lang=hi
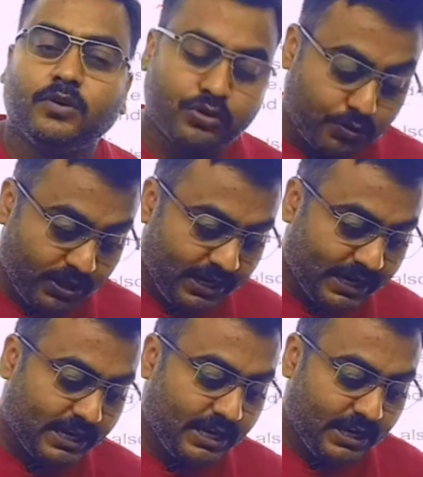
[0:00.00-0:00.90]
उसको
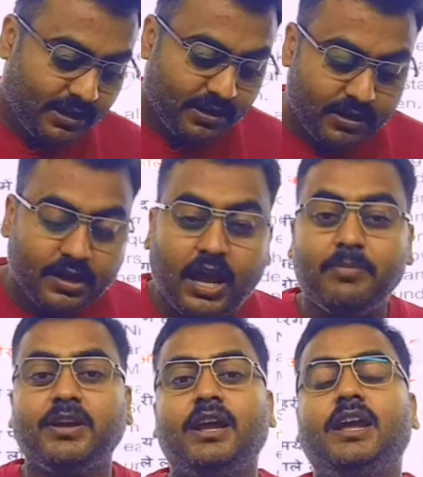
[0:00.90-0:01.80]
लेके
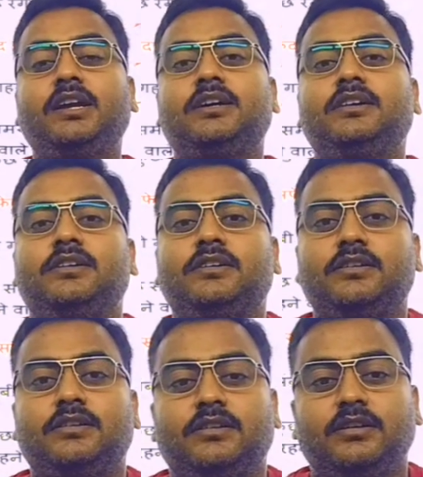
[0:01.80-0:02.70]
अभी एक
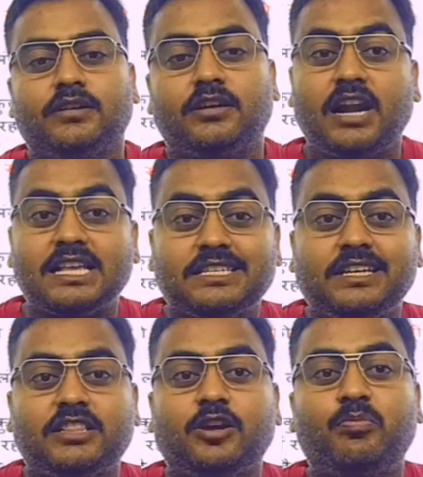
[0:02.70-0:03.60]

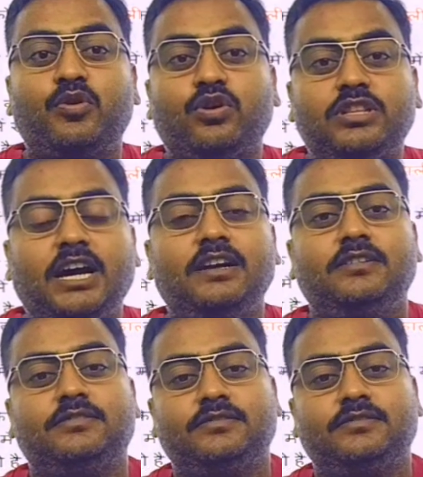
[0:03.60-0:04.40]
राजनीतिक पुरोधा